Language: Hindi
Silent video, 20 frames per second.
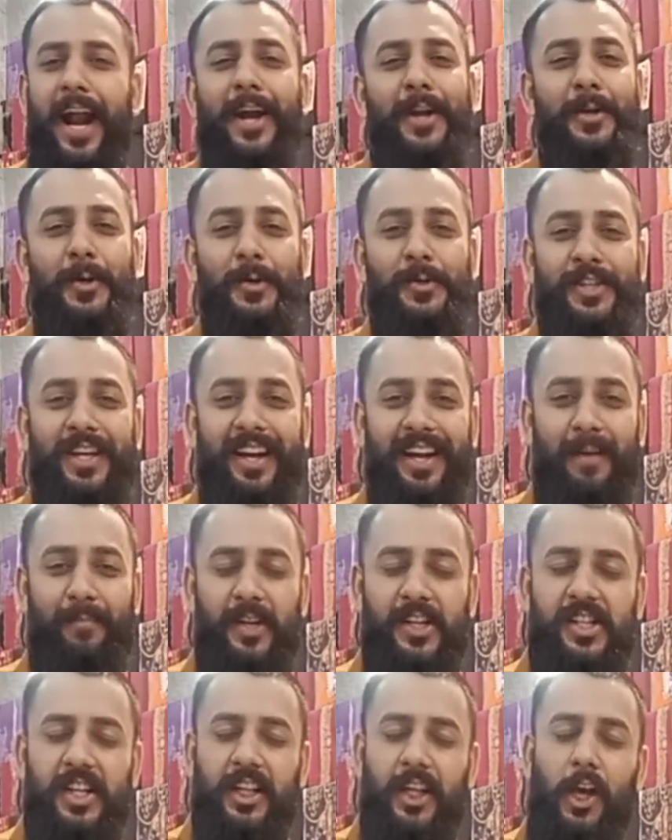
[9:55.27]
ब्रांड यूज़ करें
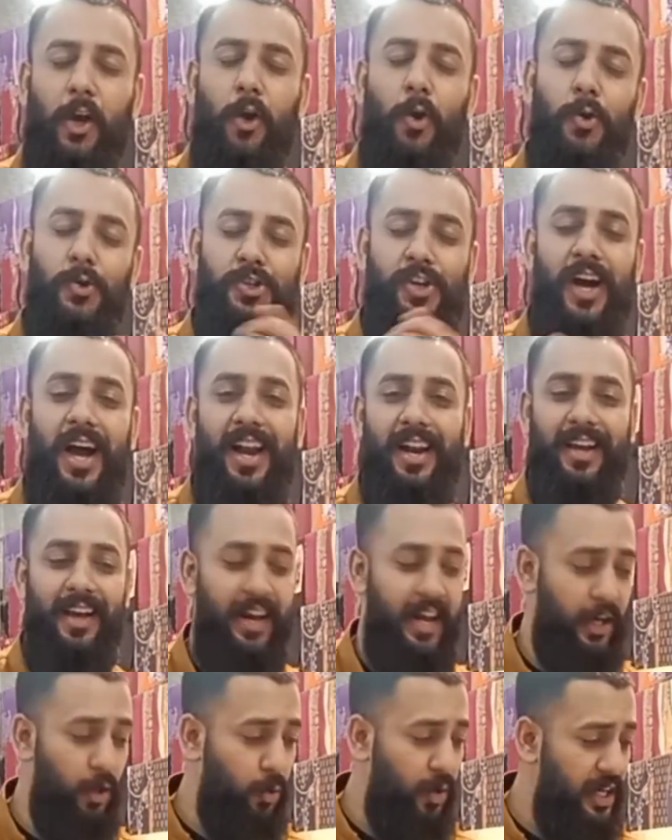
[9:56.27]
अपनी ज़िंदगी को खुशहाल
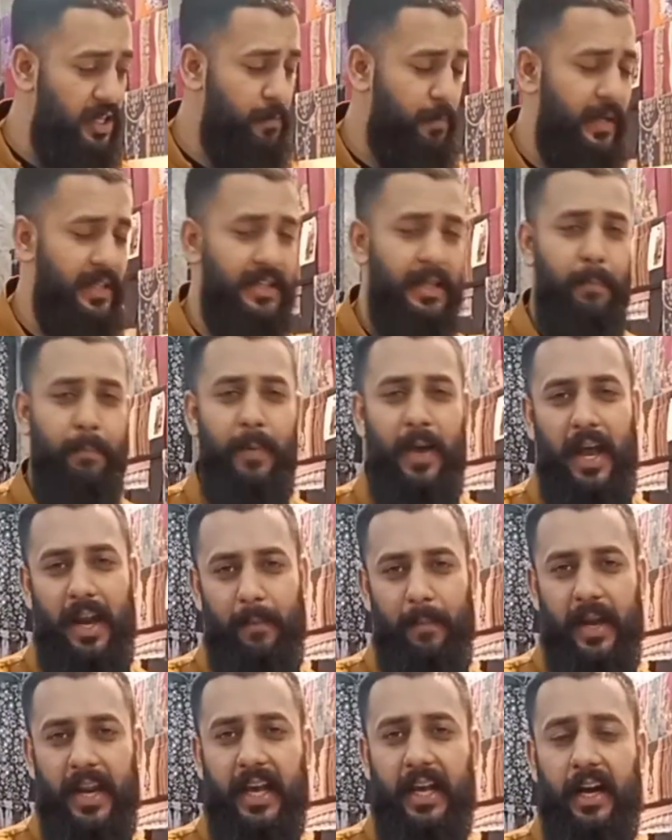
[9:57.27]
करें क्योंकि इसमें इतने
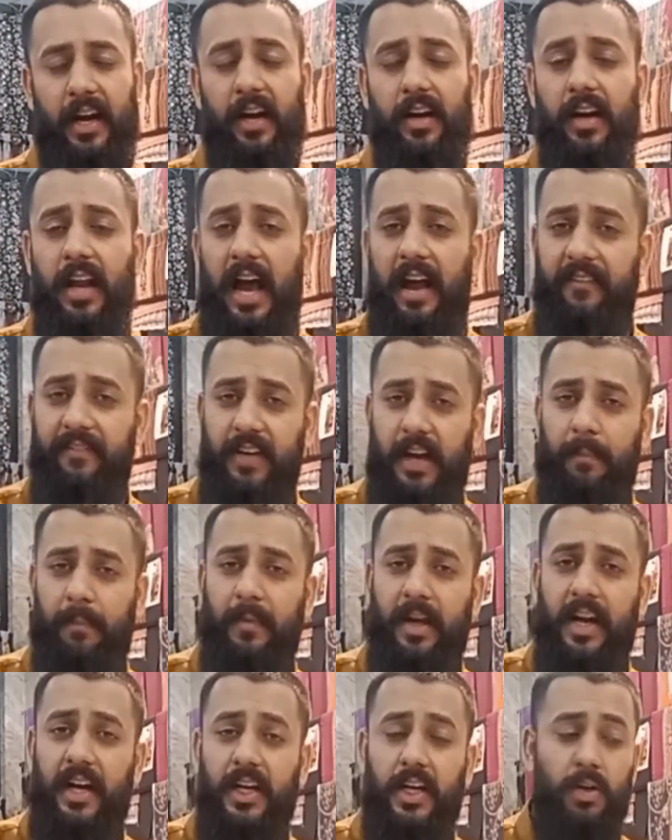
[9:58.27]
प्यारे प्यारे कलर लाइफ
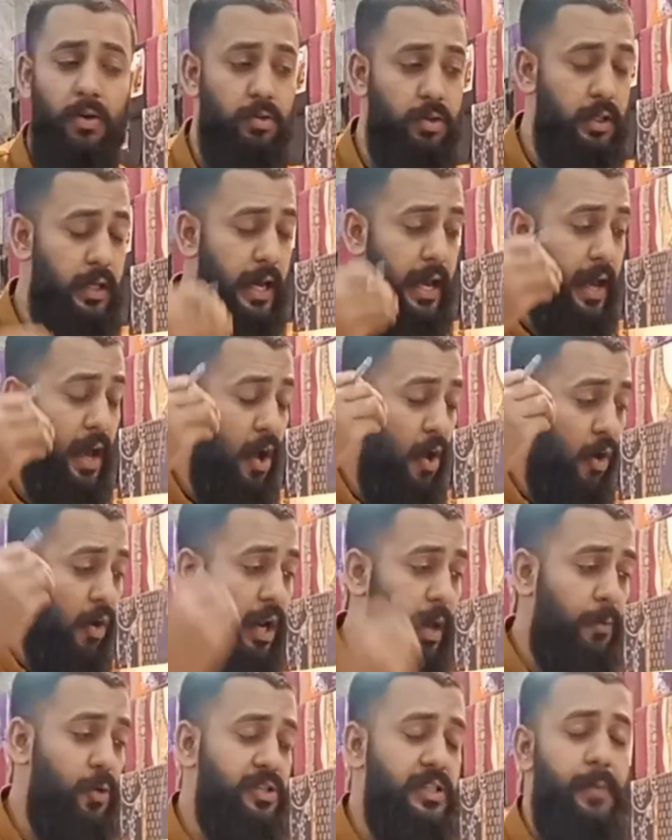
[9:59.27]
टाइम गारंटी होती है
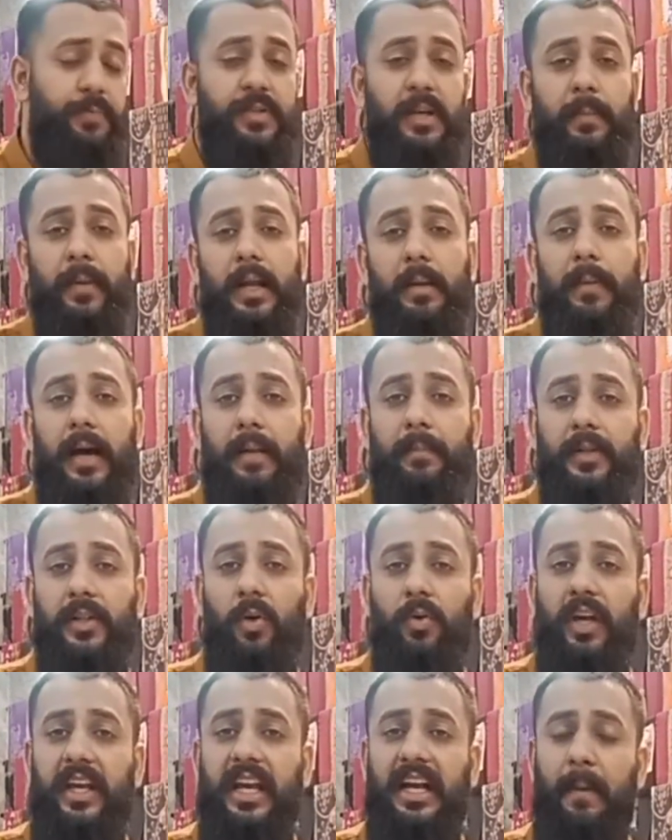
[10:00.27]
और आपको सबसे बड़ी बात
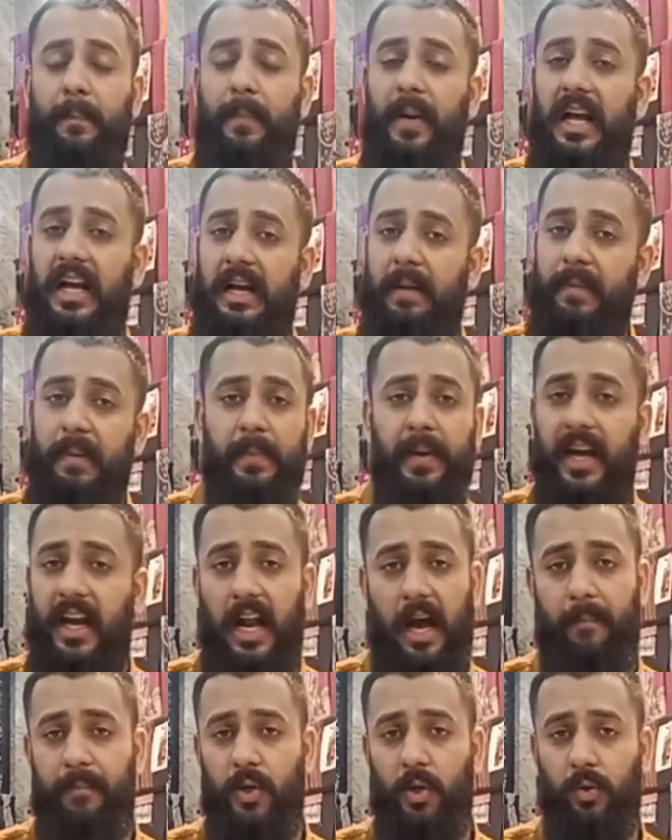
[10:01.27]
बताऊँ कि ये कपड़ा कभी भी
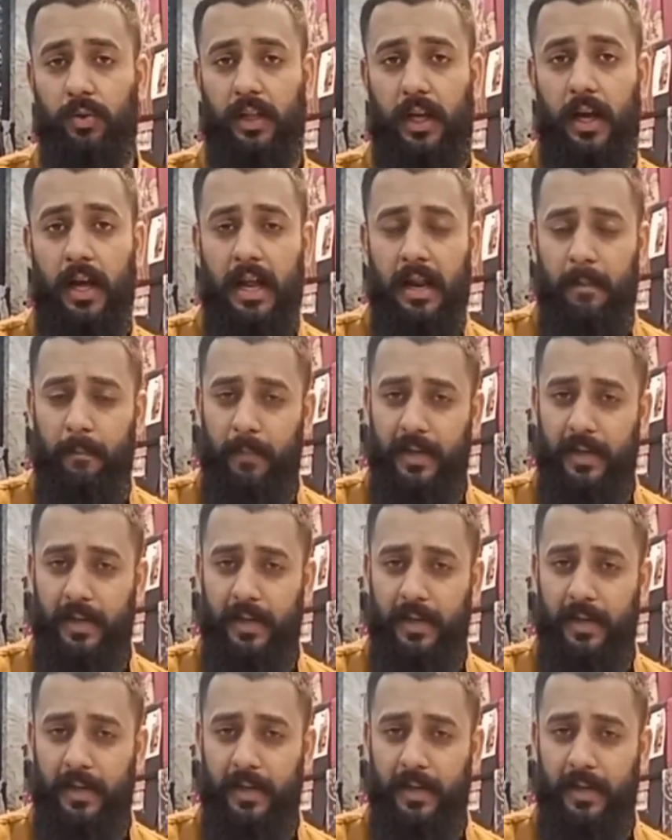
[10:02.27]
ख़राब नहीं होता